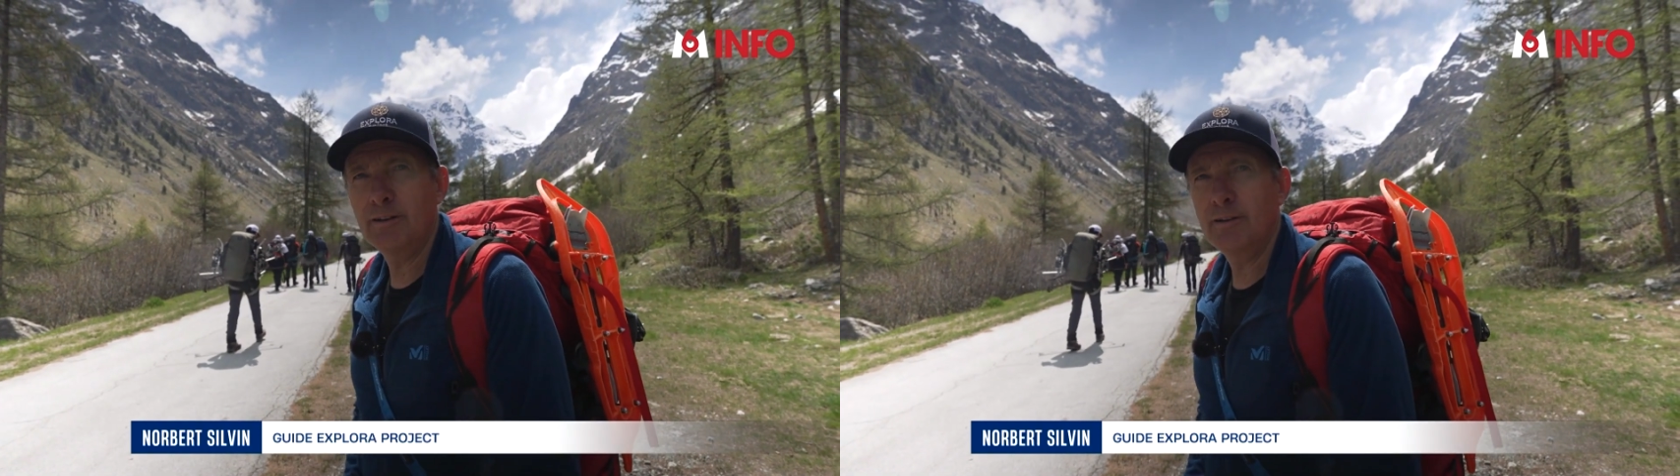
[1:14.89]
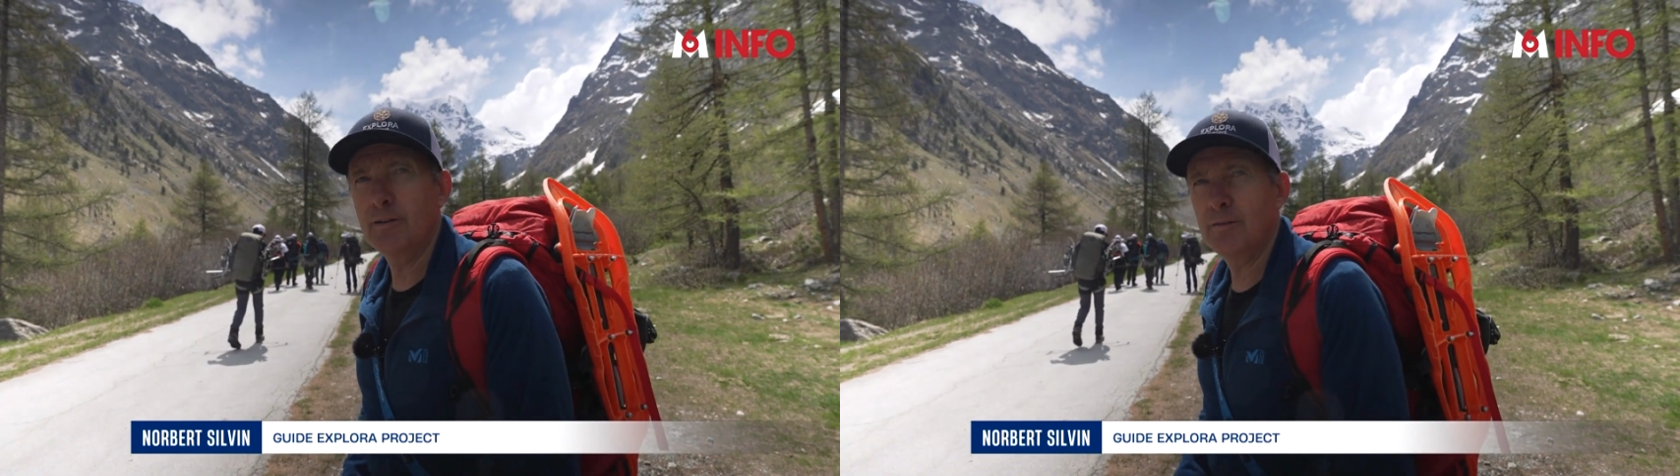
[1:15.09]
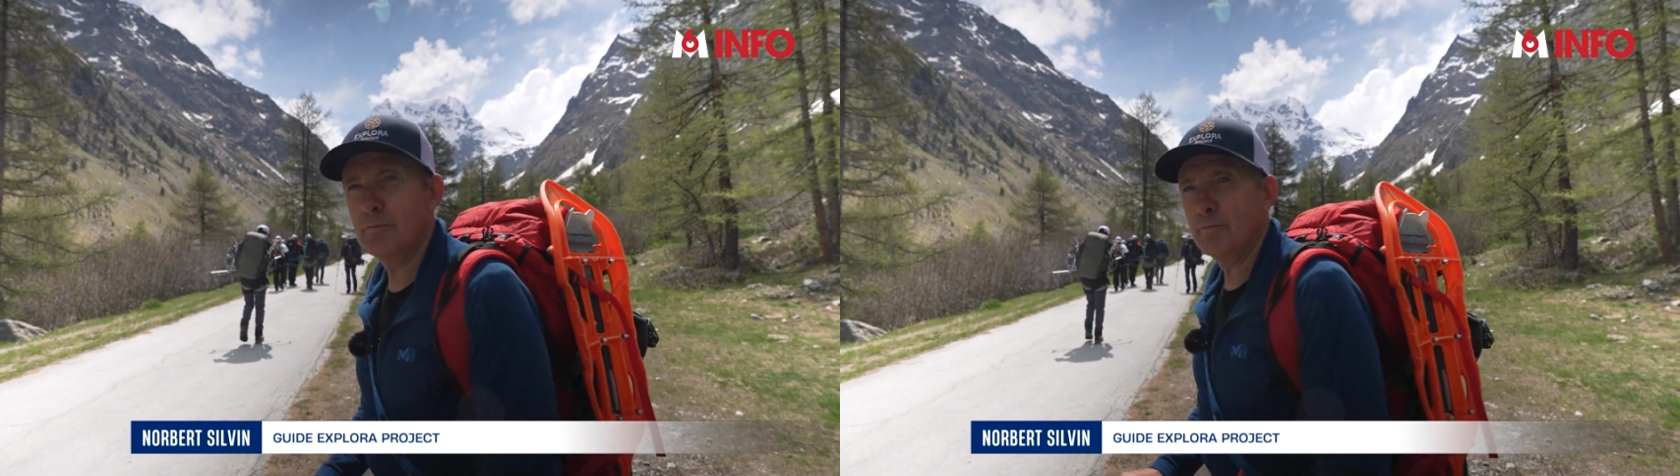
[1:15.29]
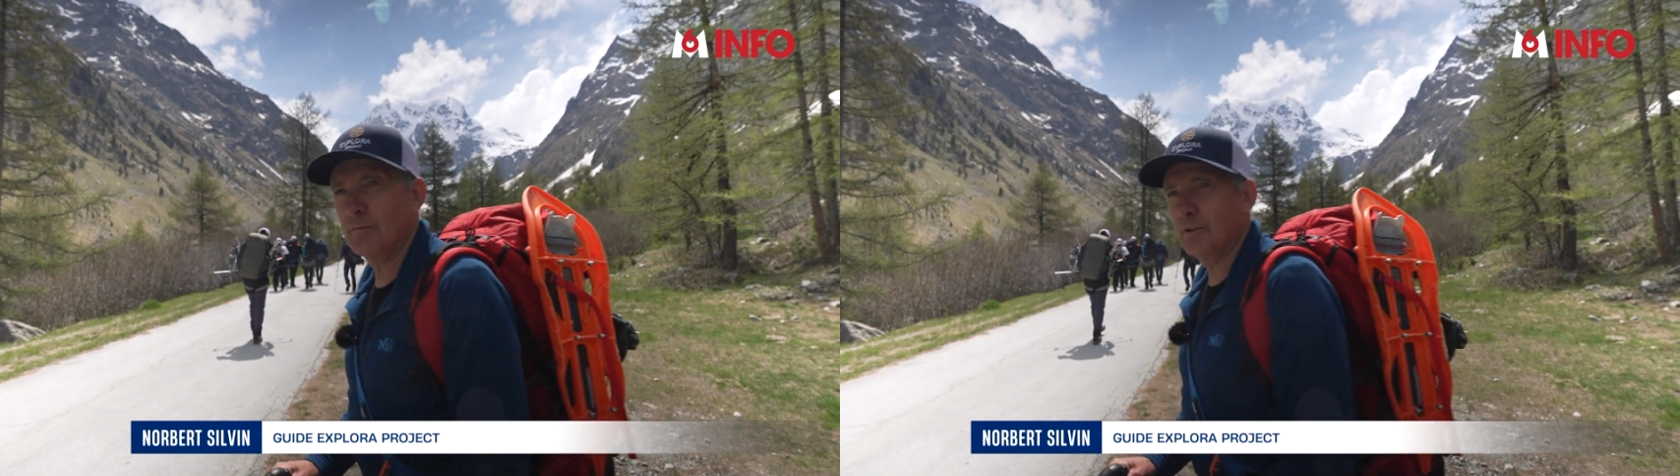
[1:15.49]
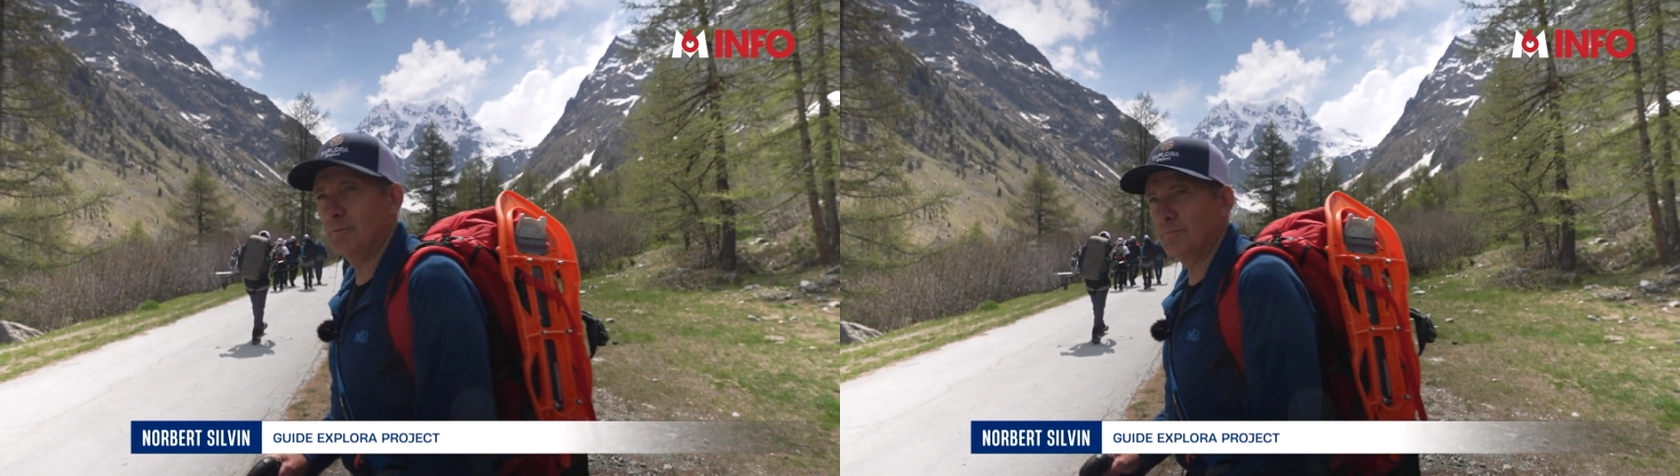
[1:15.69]
Dans la journée
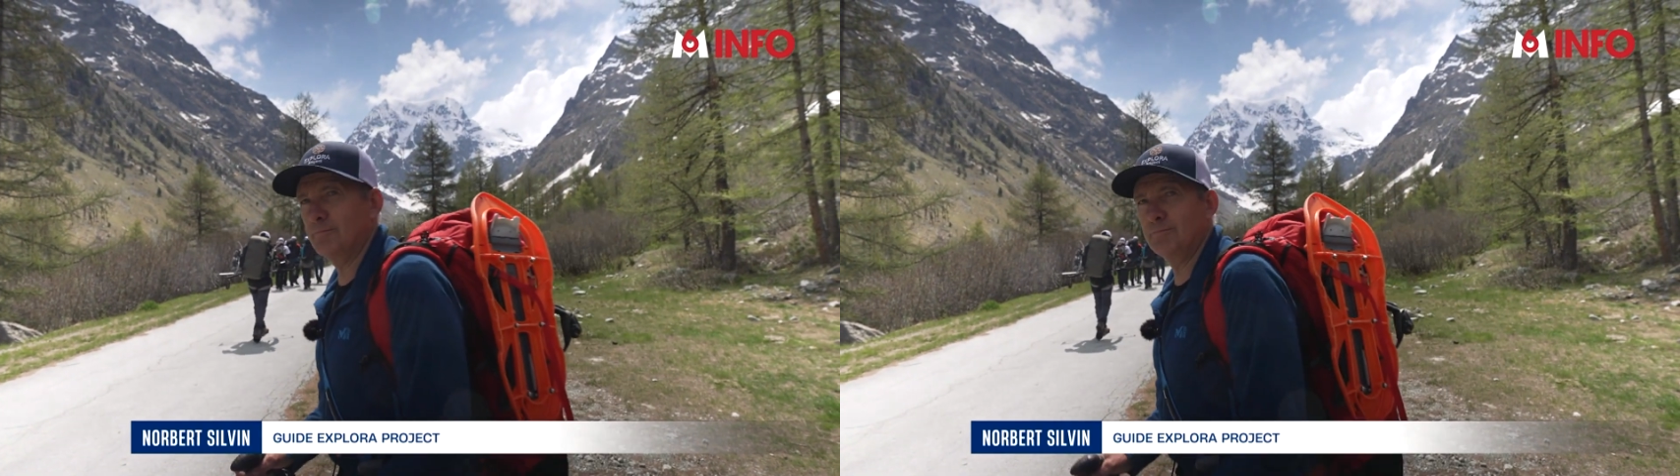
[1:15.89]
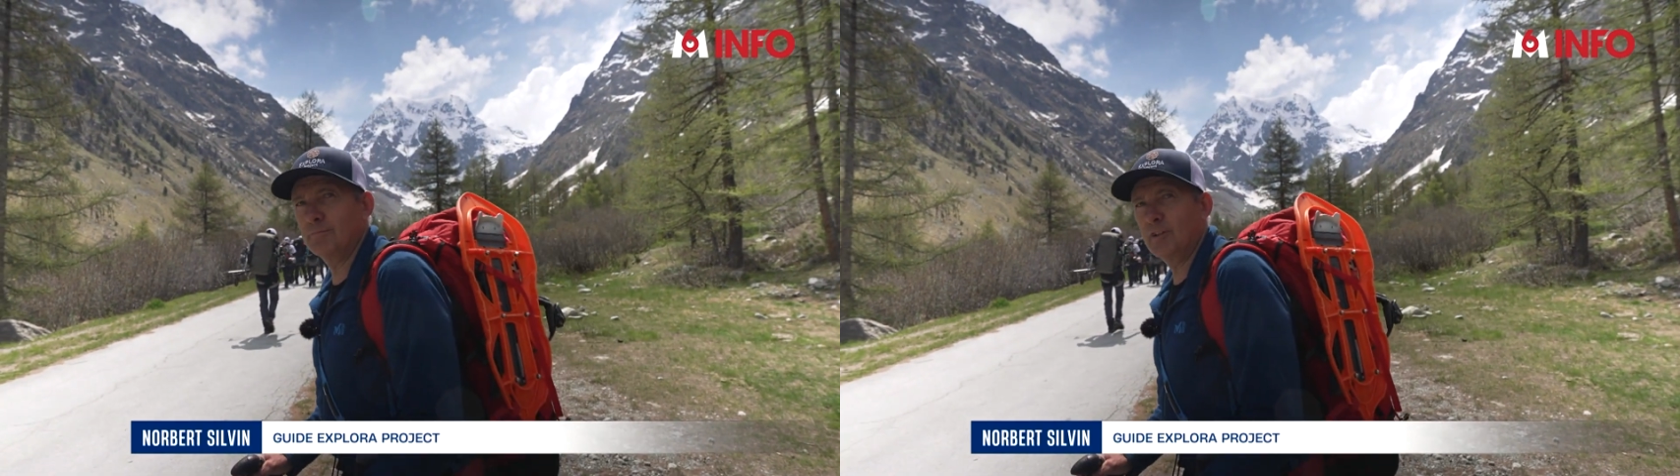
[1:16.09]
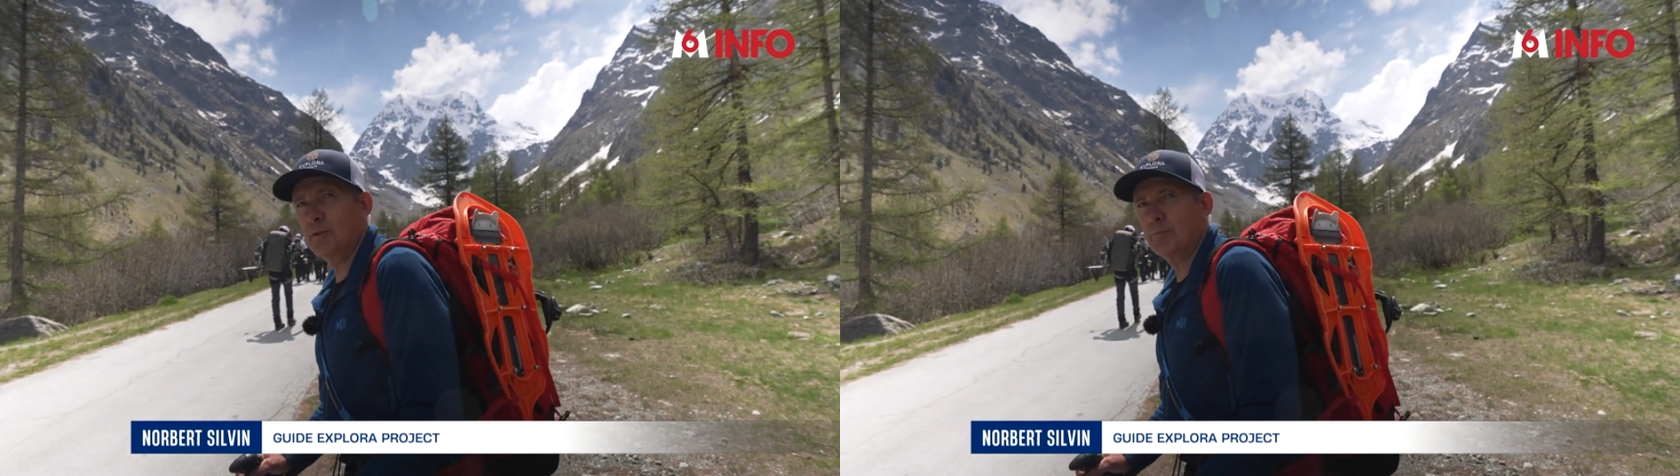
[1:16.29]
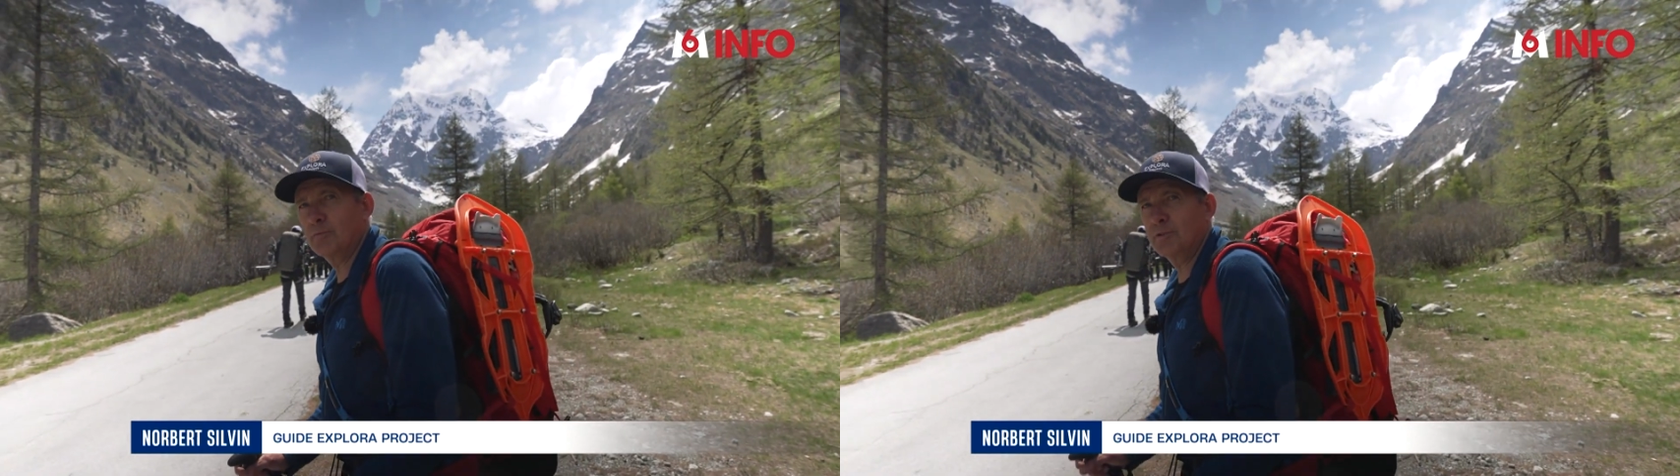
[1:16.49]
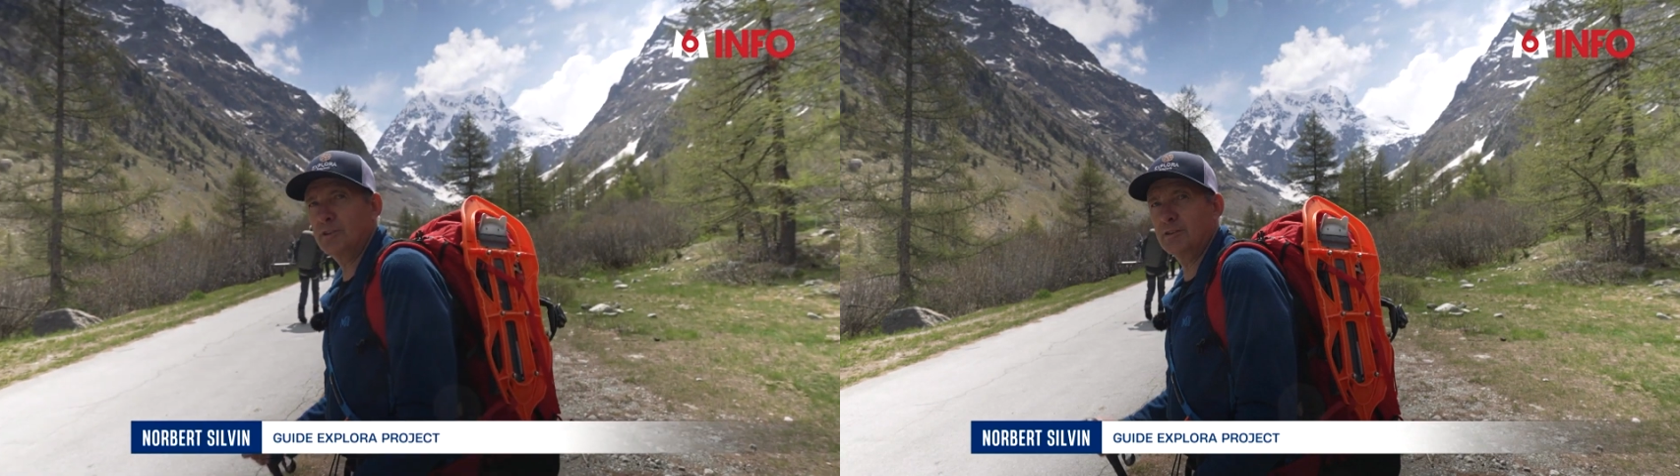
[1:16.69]
Oui, dans
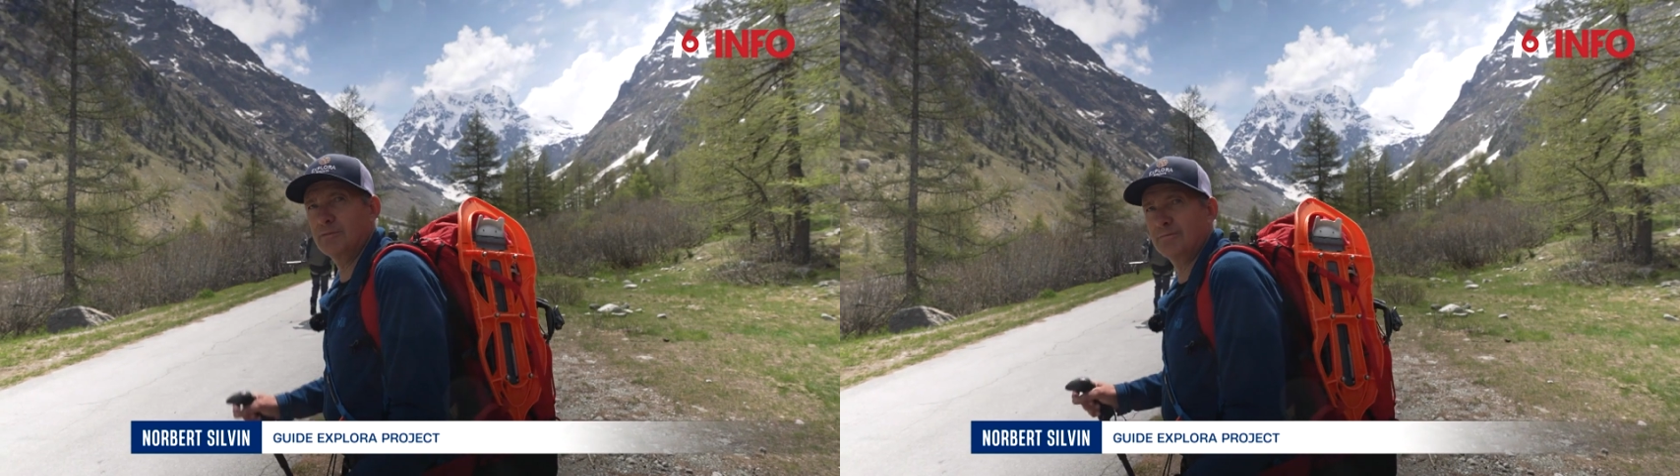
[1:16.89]
l'après-midi.